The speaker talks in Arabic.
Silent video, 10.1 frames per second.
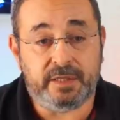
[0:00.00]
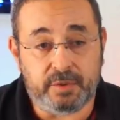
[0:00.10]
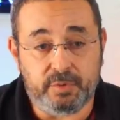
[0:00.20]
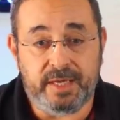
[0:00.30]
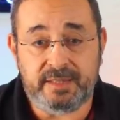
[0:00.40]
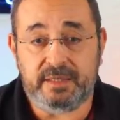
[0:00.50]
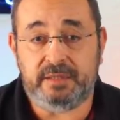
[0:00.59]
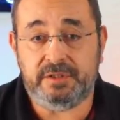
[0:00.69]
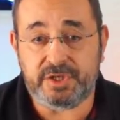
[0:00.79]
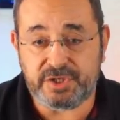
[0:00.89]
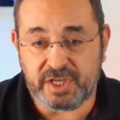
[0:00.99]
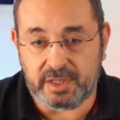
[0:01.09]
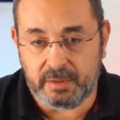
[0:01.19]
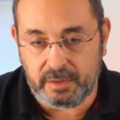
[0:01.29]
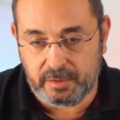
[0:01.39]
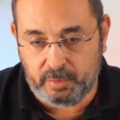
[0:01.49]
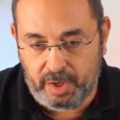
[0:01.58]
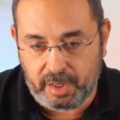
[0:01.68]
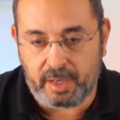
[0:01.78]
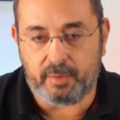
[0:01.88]
تكون هذه الاحتجاجات
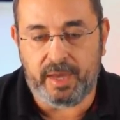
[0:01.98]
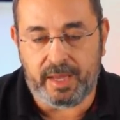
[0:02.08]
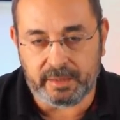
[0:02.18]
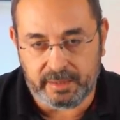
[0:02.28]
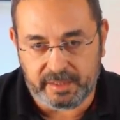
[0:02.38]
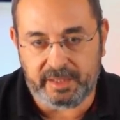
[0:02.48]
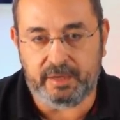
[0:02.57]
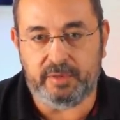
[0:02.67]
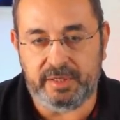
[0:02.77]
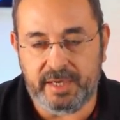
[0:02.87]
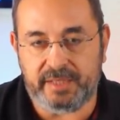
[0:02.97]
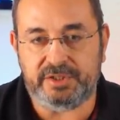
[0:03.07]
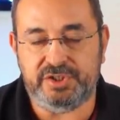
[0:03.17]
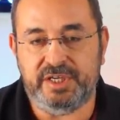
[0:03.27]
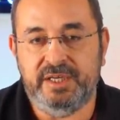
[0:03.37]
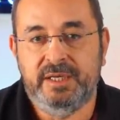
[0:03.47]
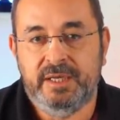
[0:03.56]
المحقة والحقيقية واللي ناتجة